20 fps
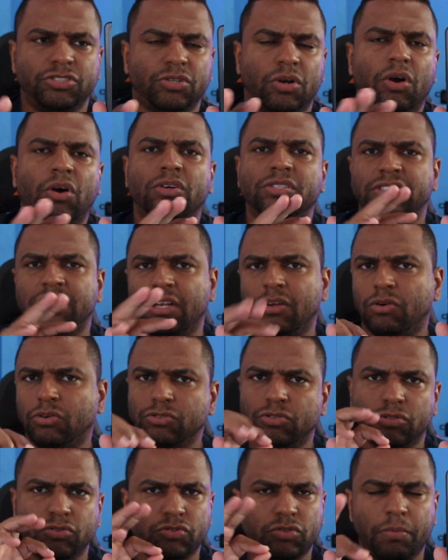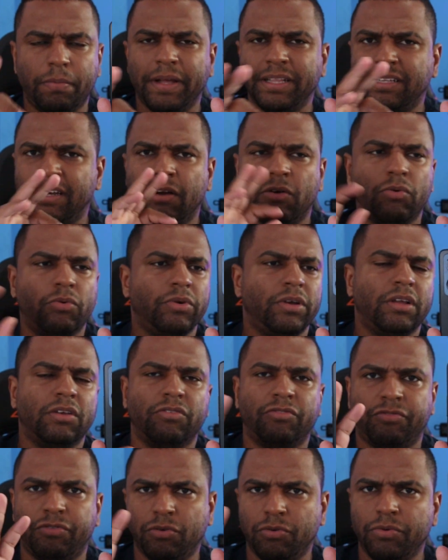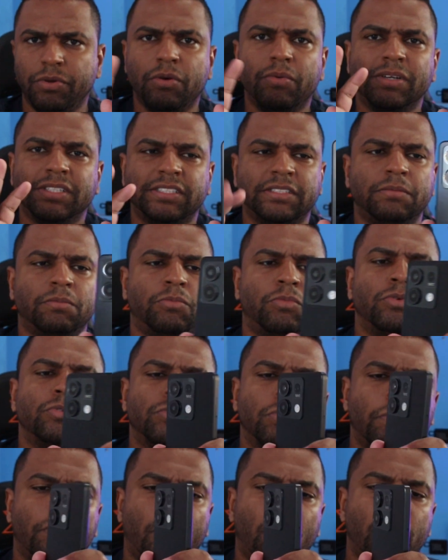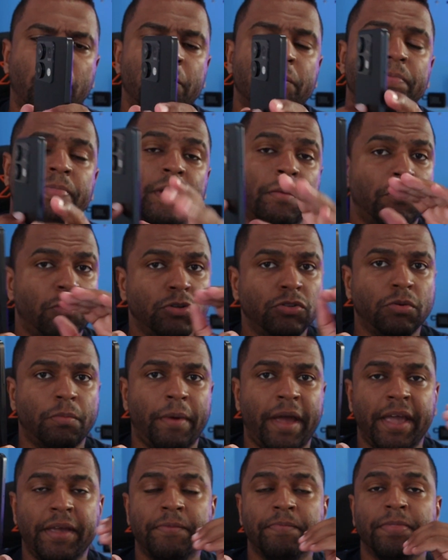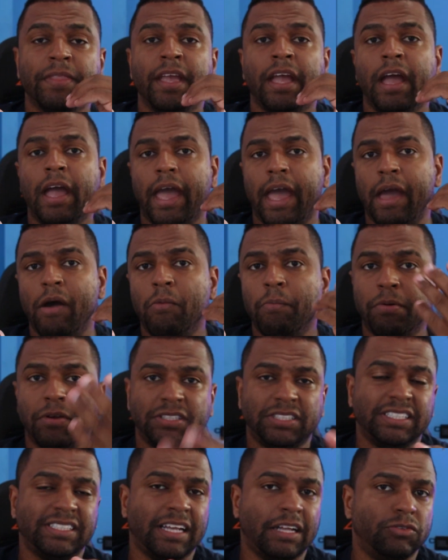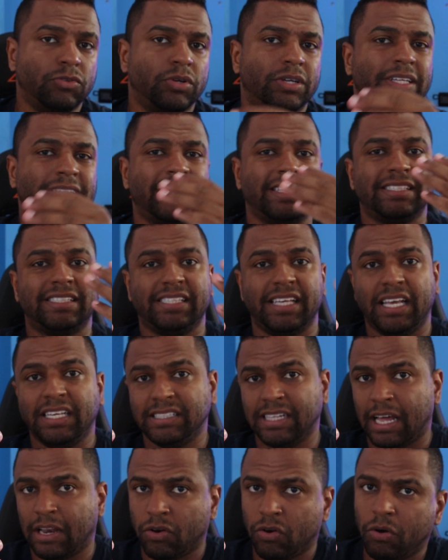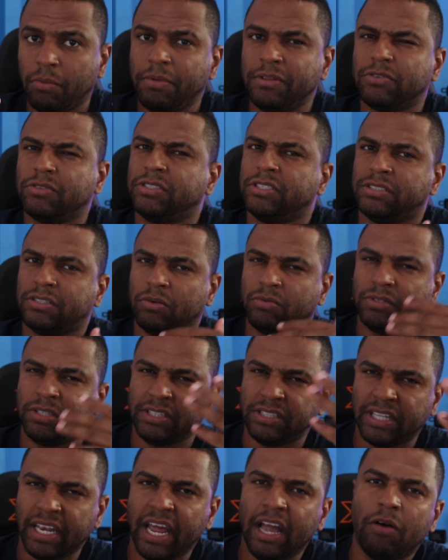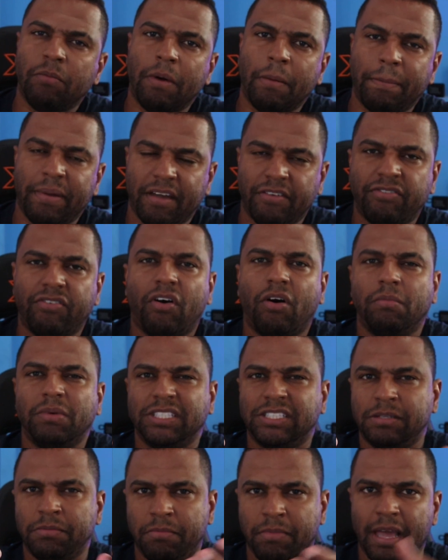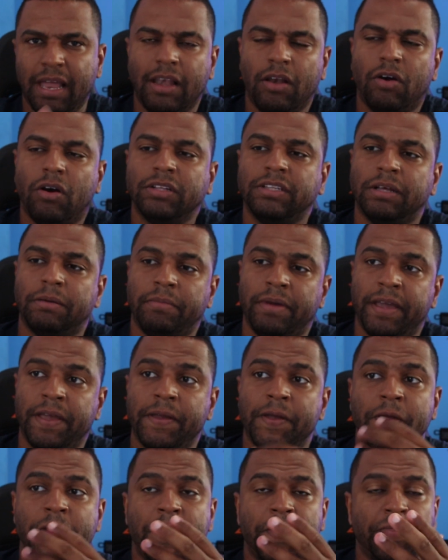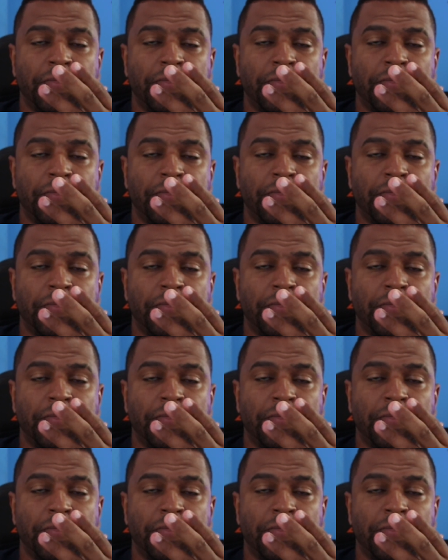de jogos, ele rodou super tranquilo, fluiu assim muito bom muito bem. É um processador que tem 6 nanômetros, então entrega uma performance melhor também.